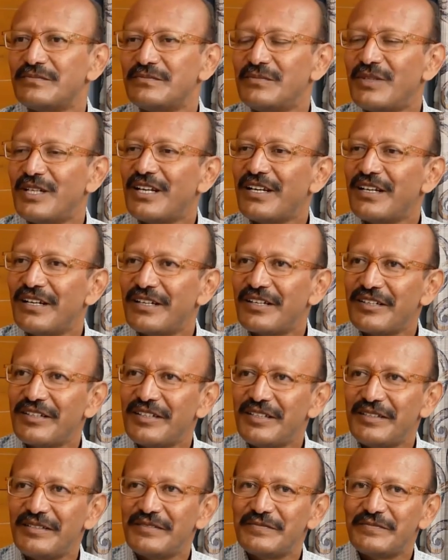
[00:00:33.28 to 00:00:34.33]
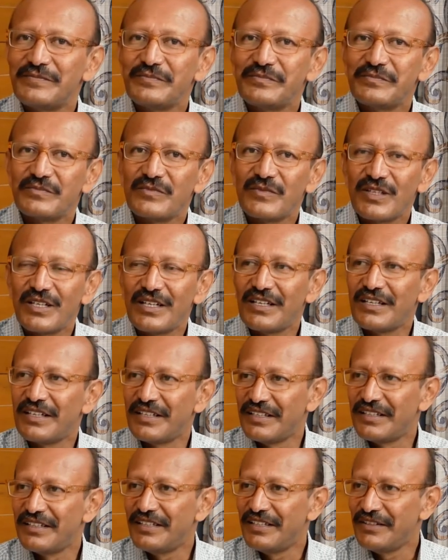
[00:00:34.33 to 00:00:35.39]
మీరు అన్నట్టుగా ఈ
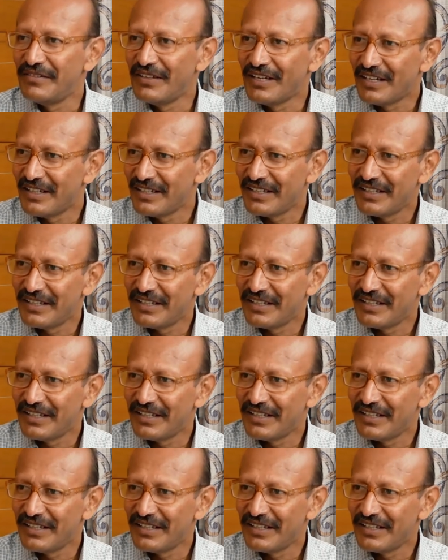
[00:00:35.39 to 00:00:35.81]
దివ్య